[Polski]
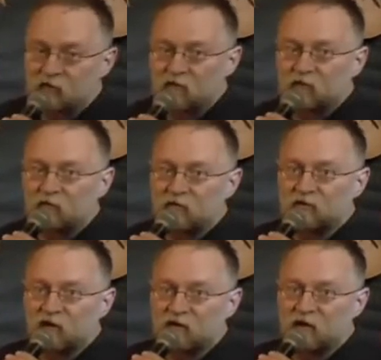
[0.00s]
co do tego się
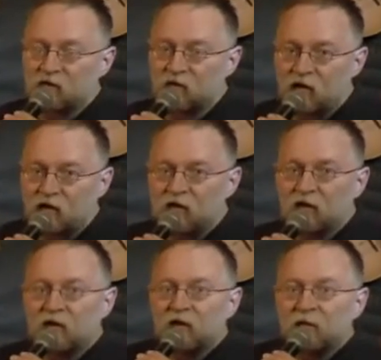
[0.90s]
zgadzają, ale
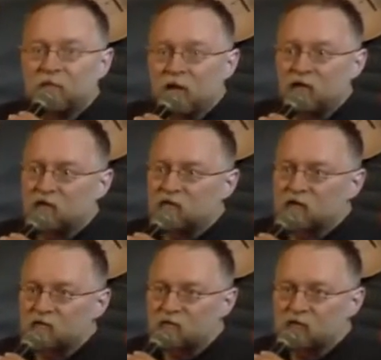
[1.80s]
nagle
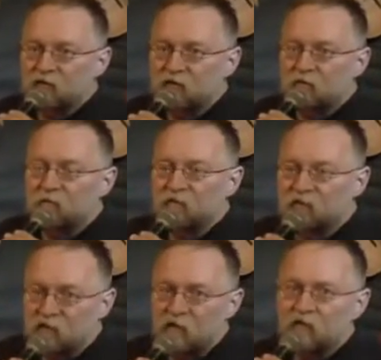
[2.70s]
okazuje się, że
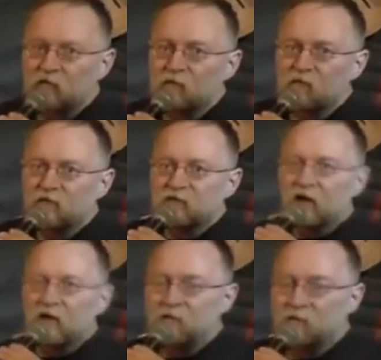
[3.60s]
potrzeba o tym mówić dalej,